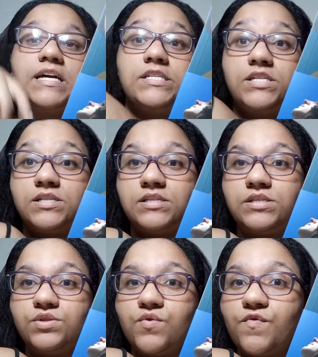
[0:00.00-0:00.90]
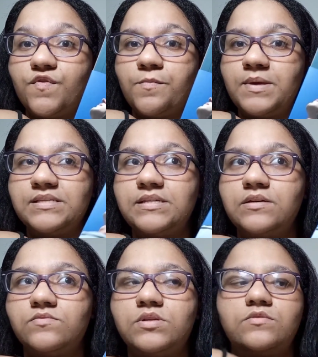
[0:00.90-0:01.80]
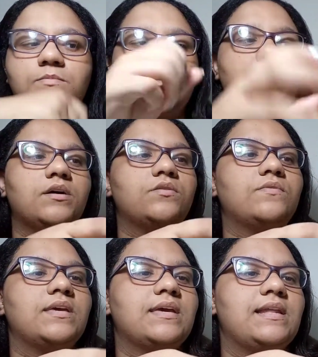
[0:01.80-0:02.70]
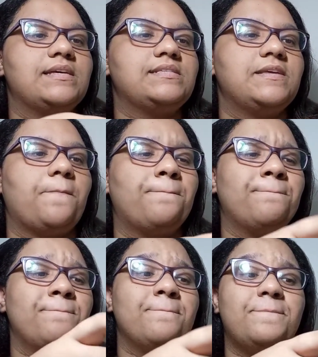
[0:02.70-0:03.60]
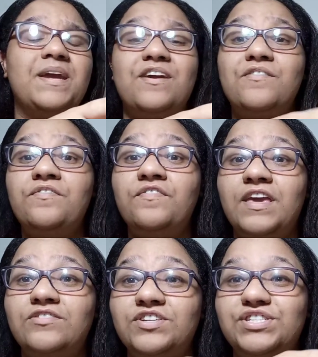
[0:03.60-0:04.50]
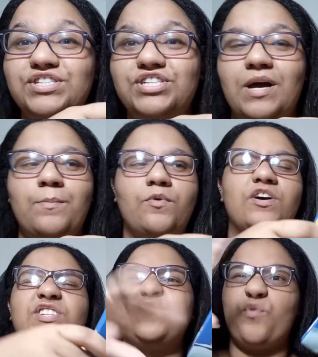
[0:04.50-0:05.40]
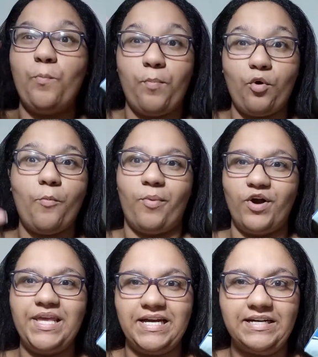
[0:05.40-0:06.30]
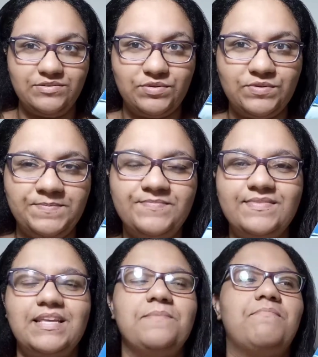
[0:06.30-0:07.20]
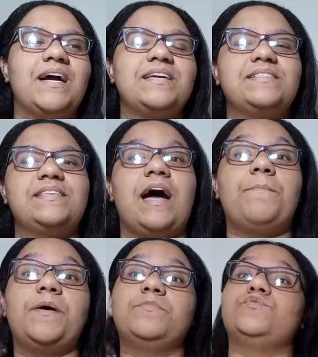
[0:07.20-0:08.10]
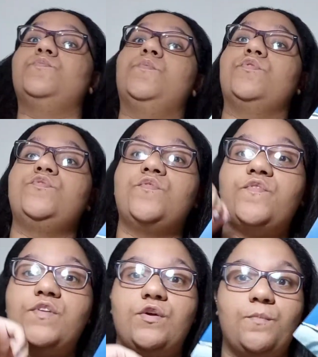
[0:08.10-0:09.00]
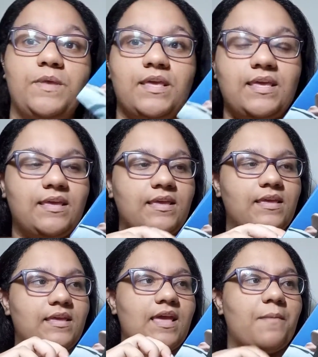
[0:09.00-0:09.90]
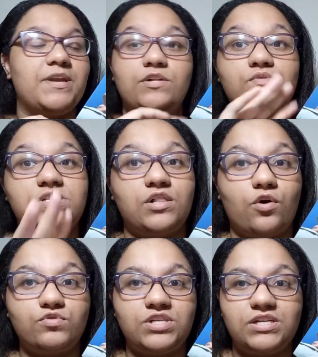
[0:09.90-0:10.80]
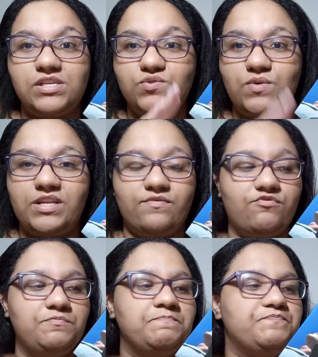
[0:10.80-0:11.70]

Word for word: A gente assistiu o filme esse ano, se eu não me engano, e ele, é assim, perfeito. A gente amou, a gente ficou um pouco boiando, mas amamos muito o filme e a Maria Luísa logo já quis o livro.